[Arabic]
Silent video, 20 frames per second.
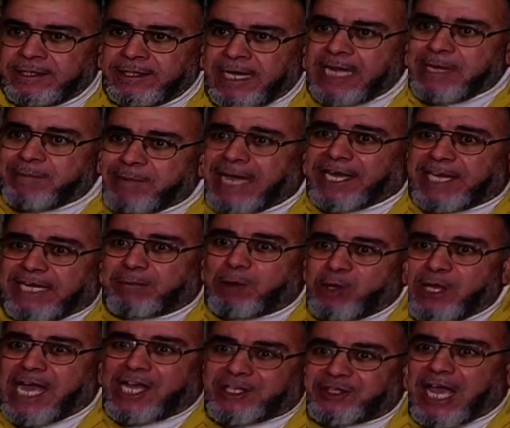المغرب
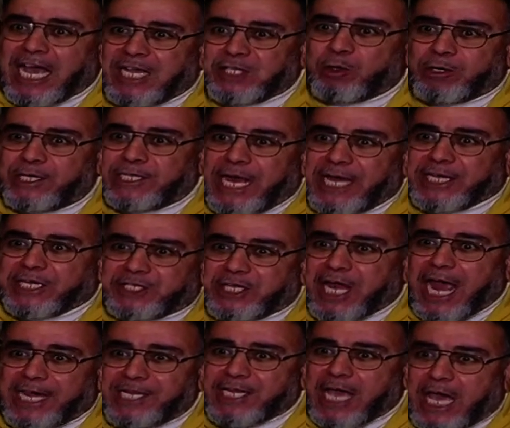يحتاج إلى
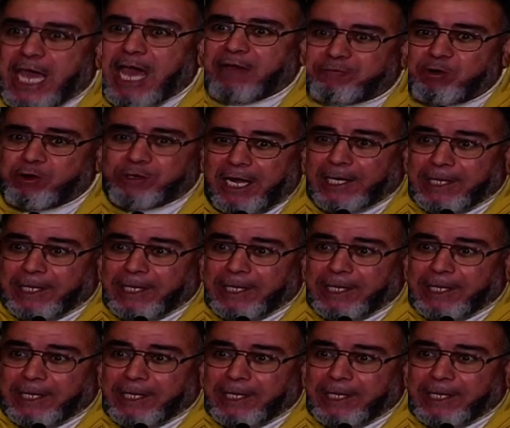رجال يخافون